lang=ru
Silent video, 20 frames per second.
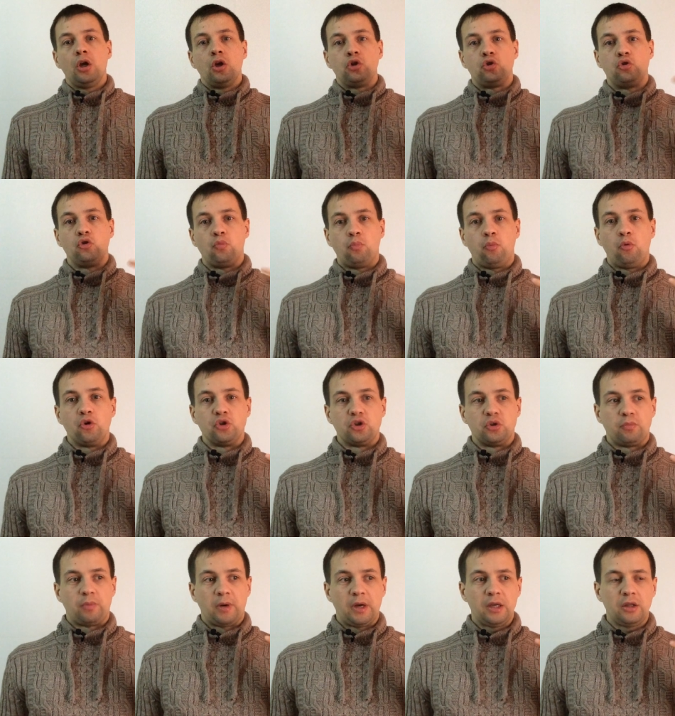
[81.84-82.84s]
чуть
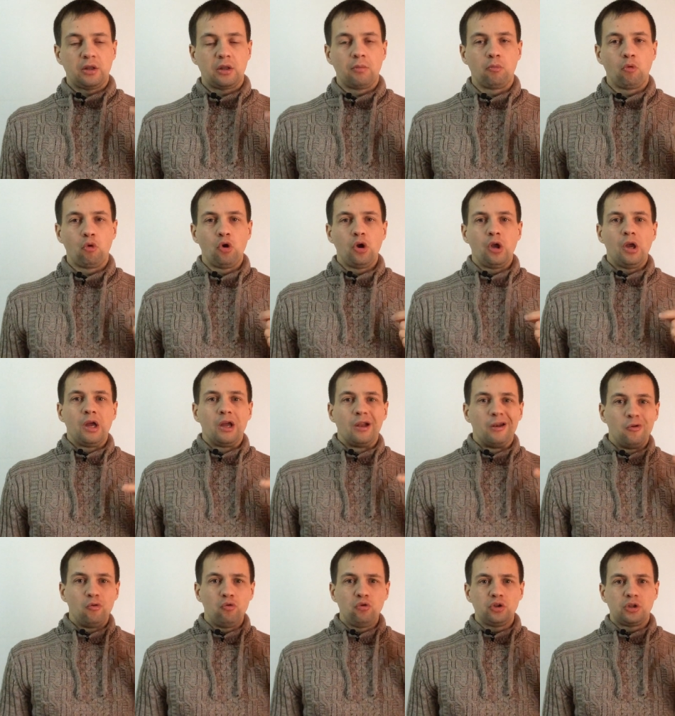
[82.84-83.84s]
позже. Поэтому
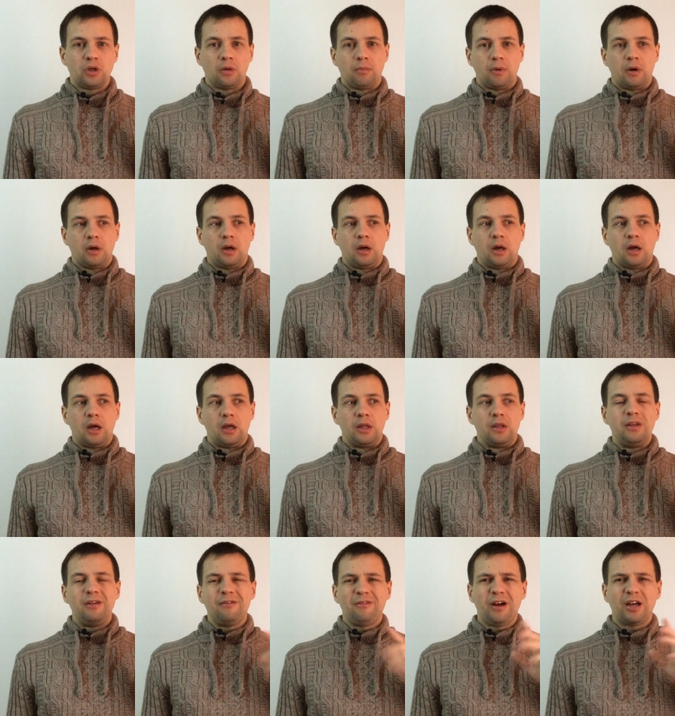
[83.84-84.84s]
людям, а,
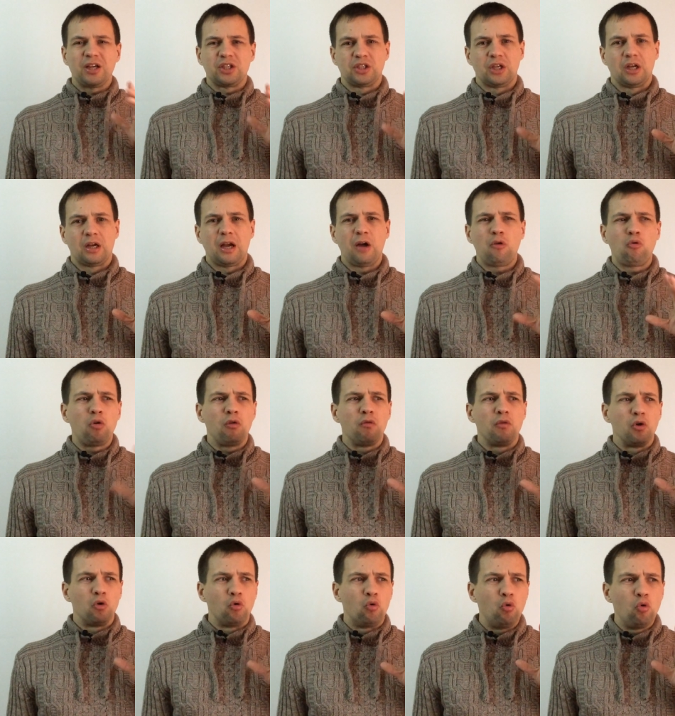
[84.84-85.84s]
неважно, какой
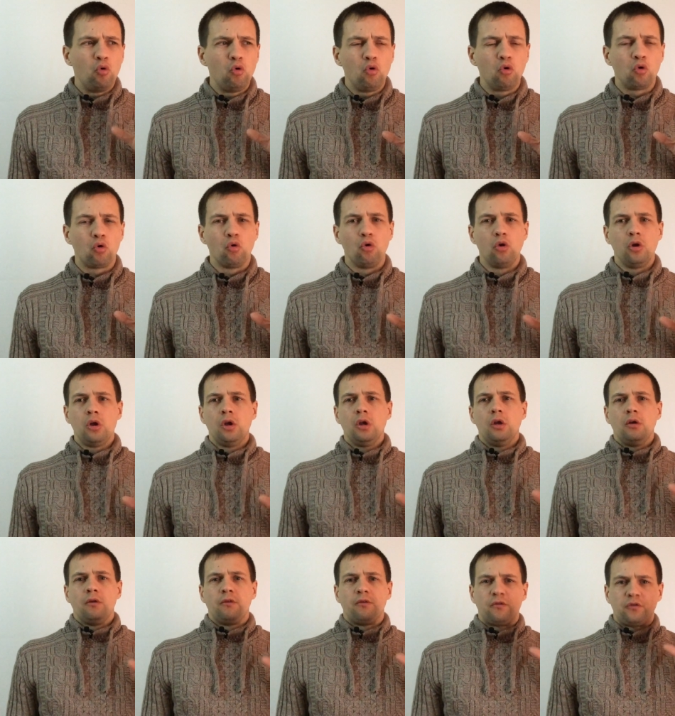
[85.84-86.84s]
вы гуру,
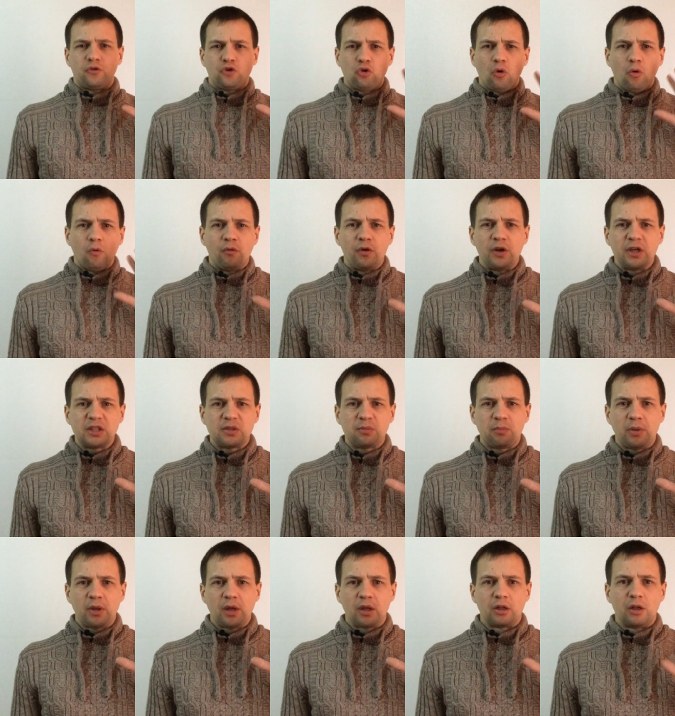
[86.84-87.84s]
в чем вы
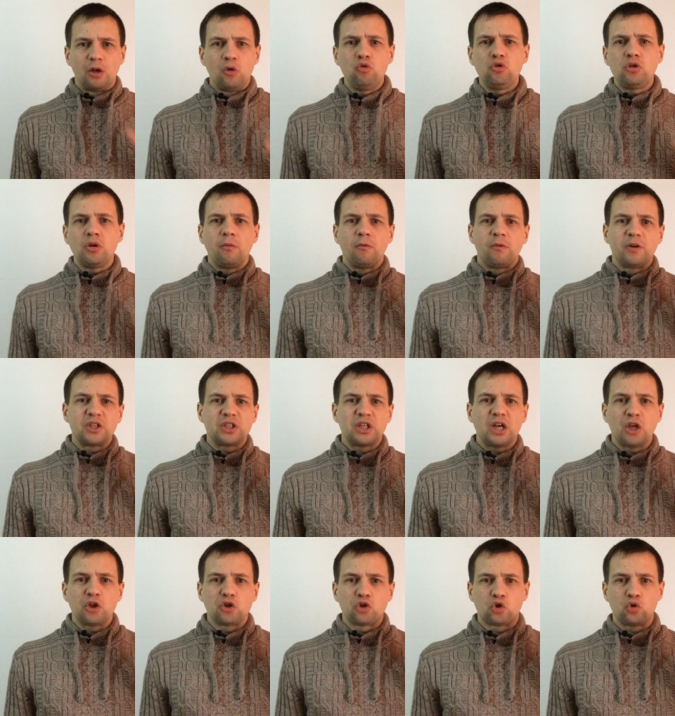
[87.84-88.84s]
эксперт. Людям
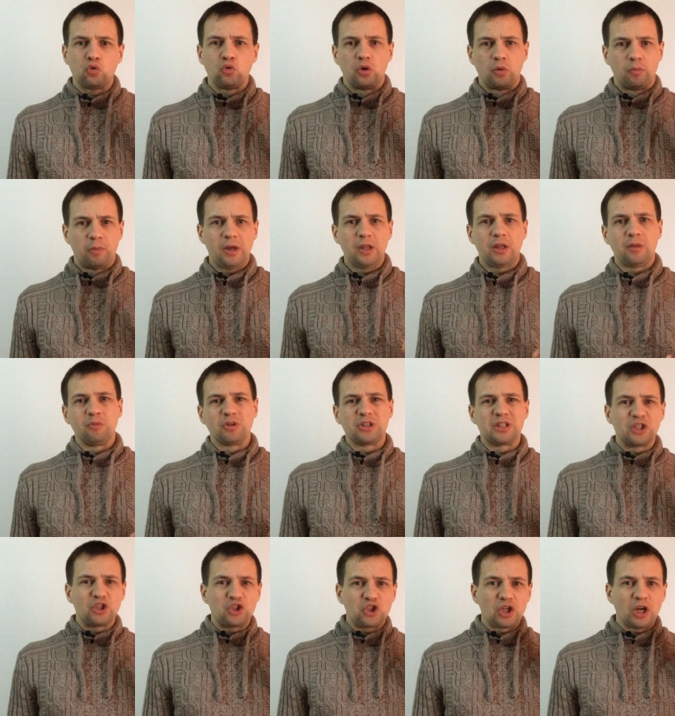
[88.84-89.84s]
важна суть, и поэтому
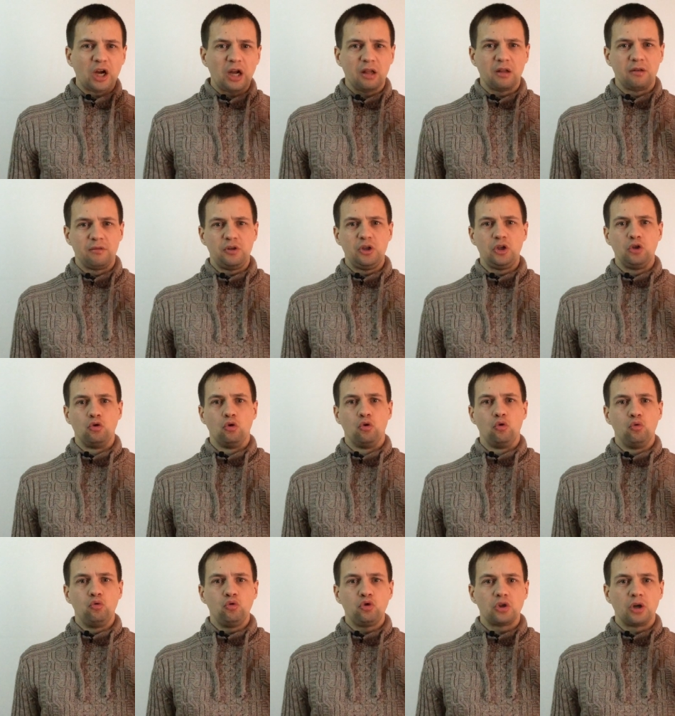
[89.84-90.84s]
сначала видео
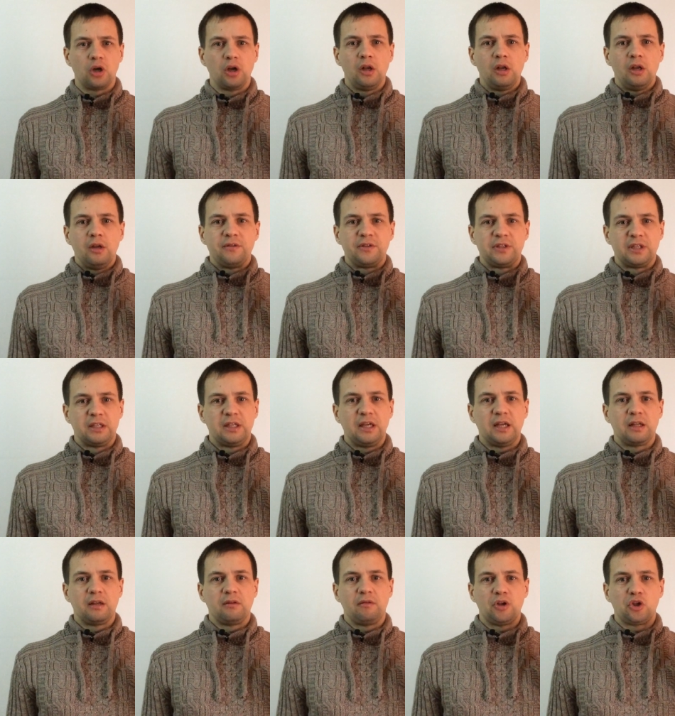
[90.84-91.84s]
нужно всегда
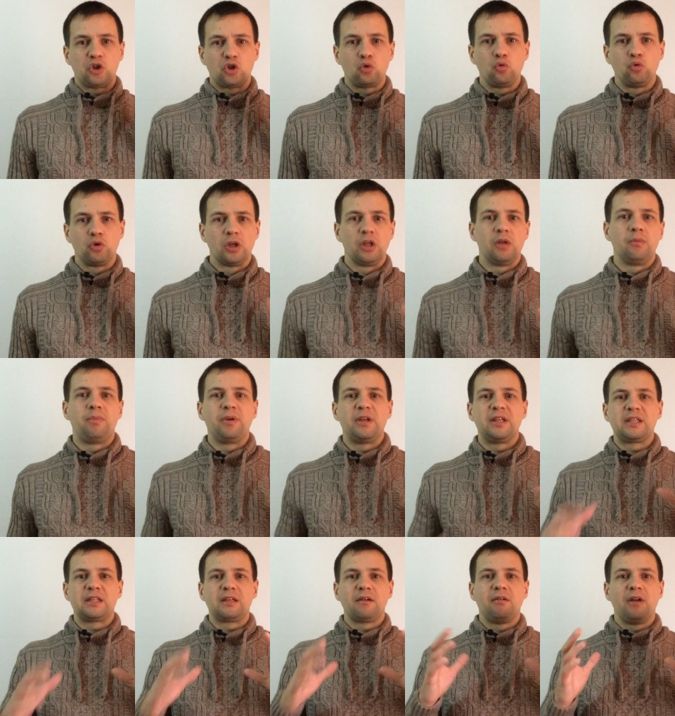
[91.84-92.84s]
давать суть, а не
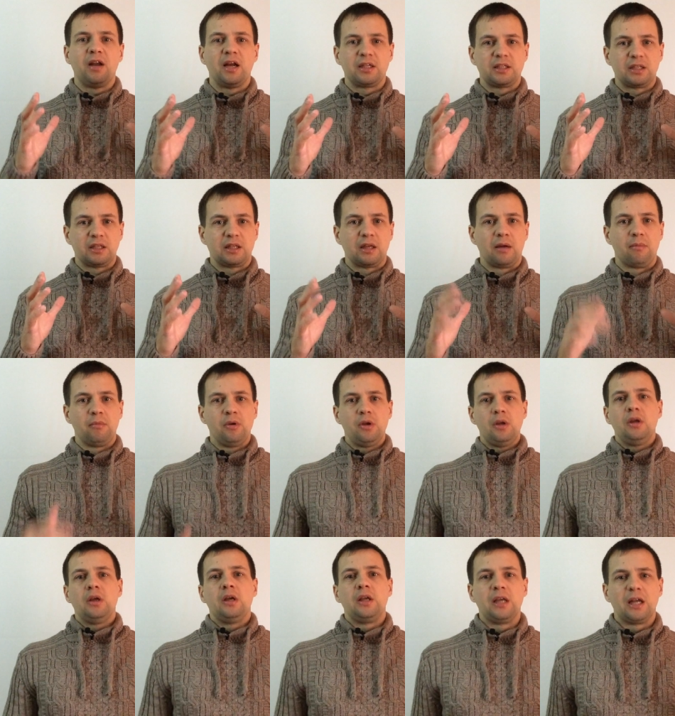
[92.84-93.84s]
представляться там,
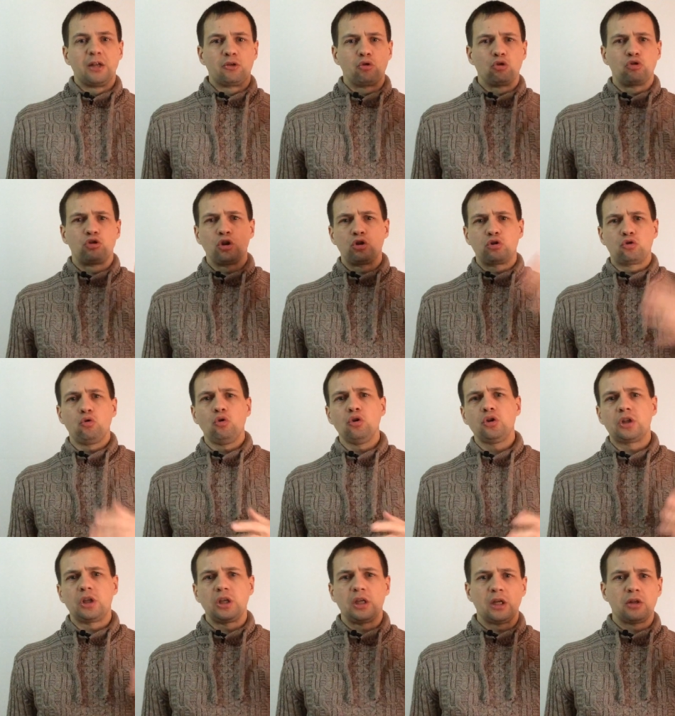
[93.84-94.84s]
я то-то,
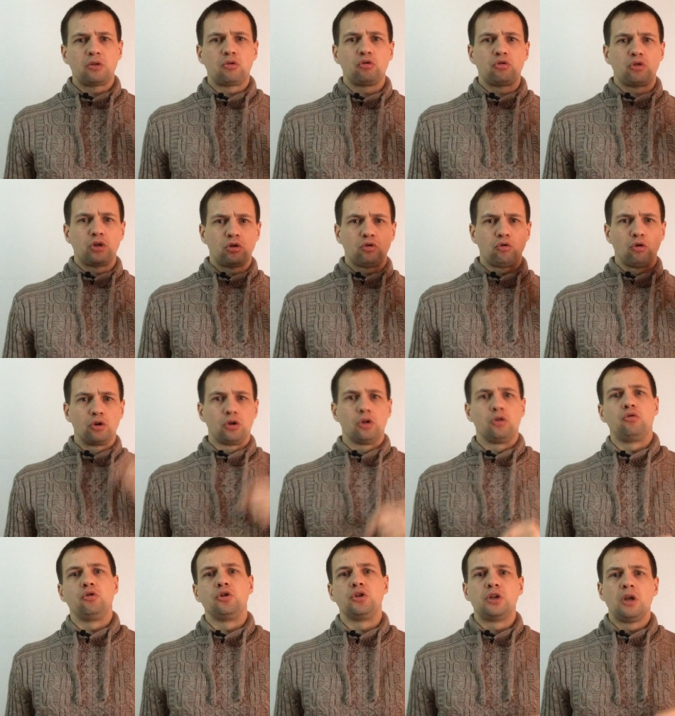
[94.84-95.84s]
то-то, я то-то, то-то.
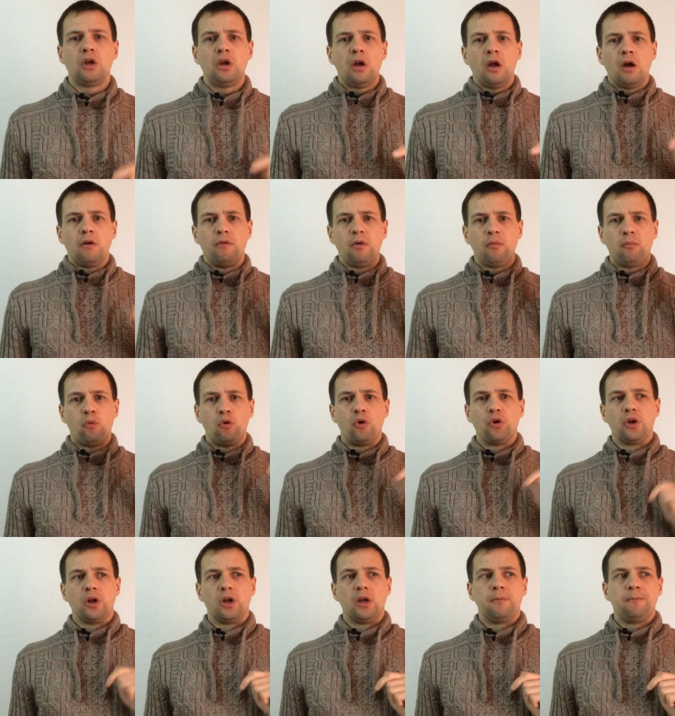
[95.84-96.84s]
То есть вы
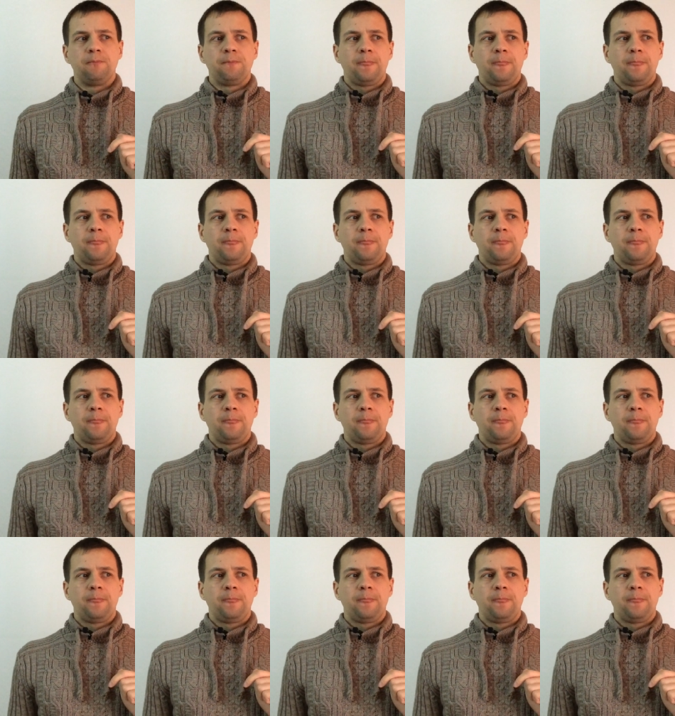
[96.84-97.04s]
поняли,